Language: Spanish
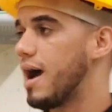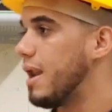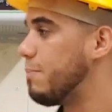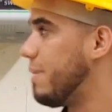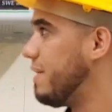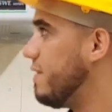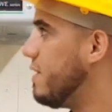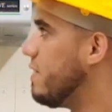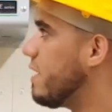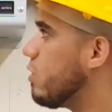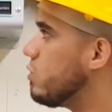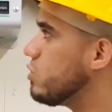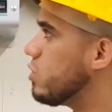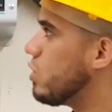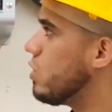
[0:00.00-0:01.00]
al panel de
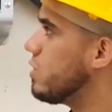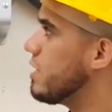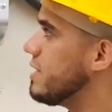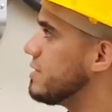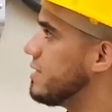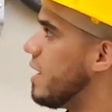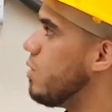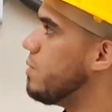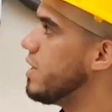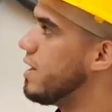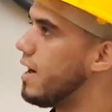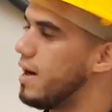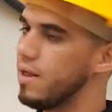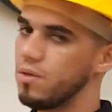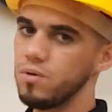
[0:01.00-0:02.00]
control que está
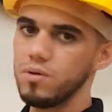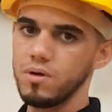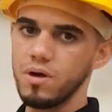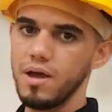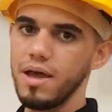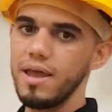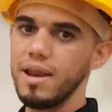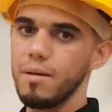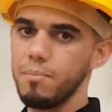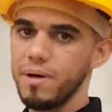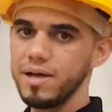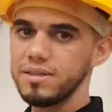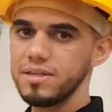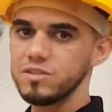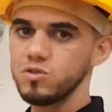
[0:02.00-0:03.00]
ubicado en la
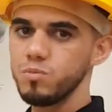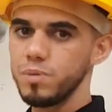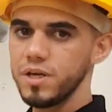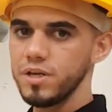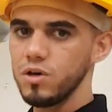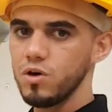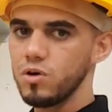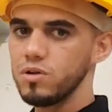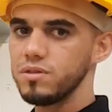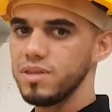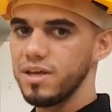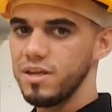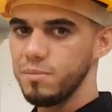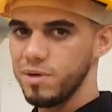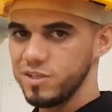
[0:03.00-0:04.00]
parte superior
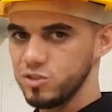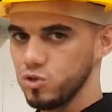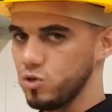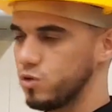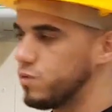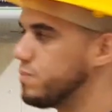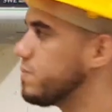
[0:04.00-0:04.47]
del inversor.